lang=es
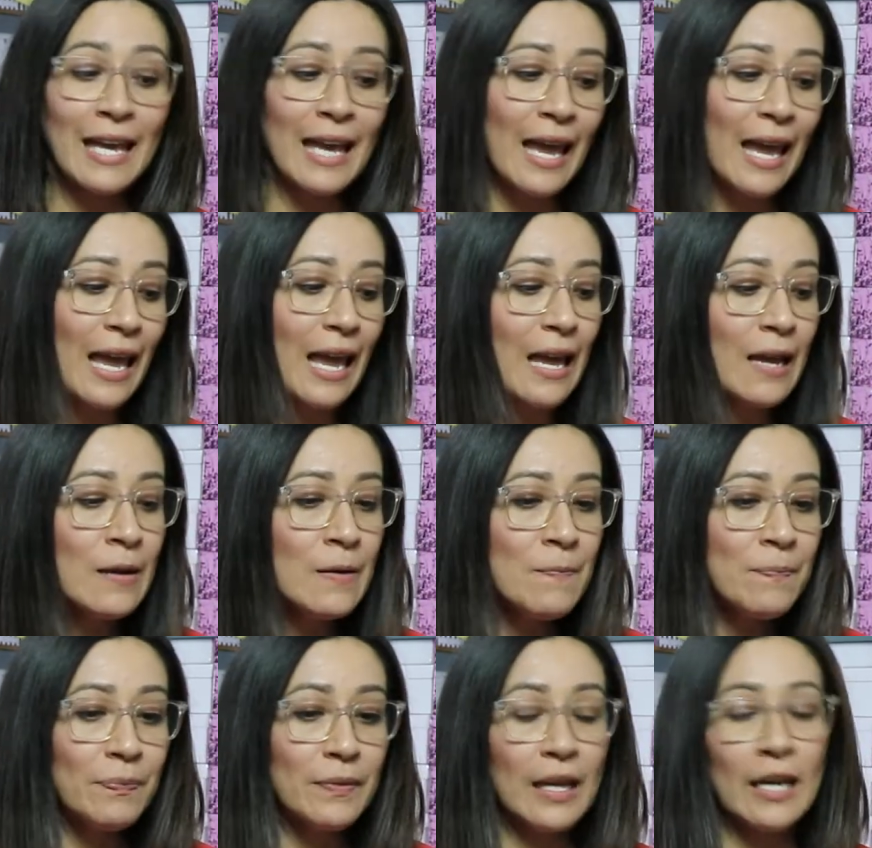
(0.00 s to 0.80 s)
qué
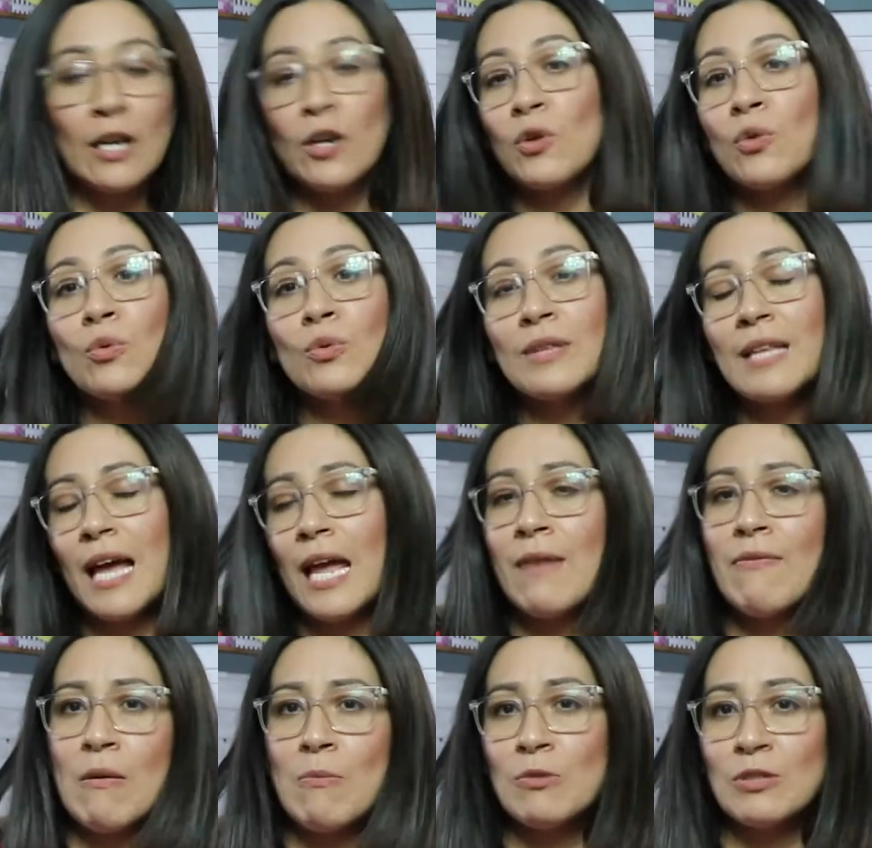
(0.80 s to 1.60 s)
eh, ruta
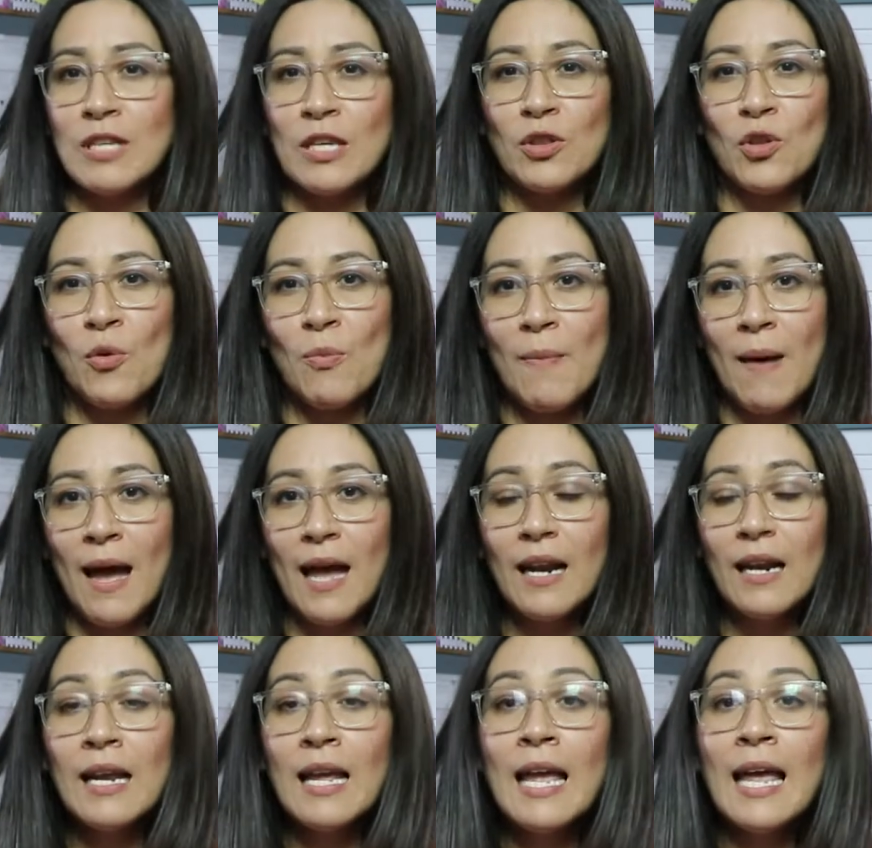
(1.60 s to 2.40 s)
íbamos a
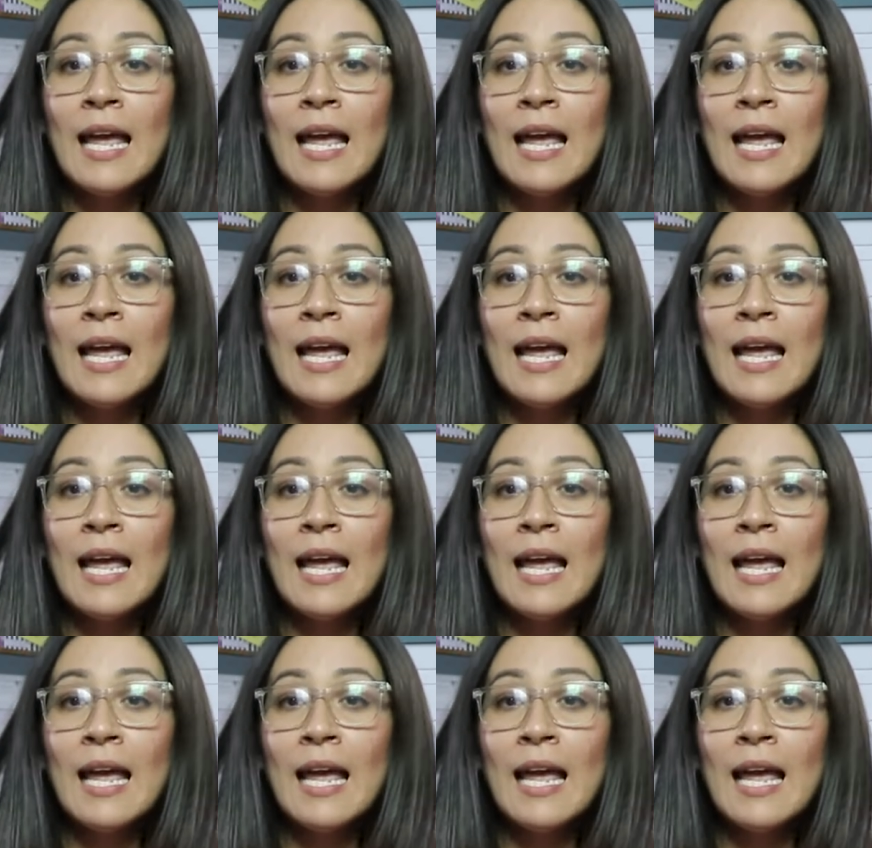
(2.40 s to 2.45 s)
tomar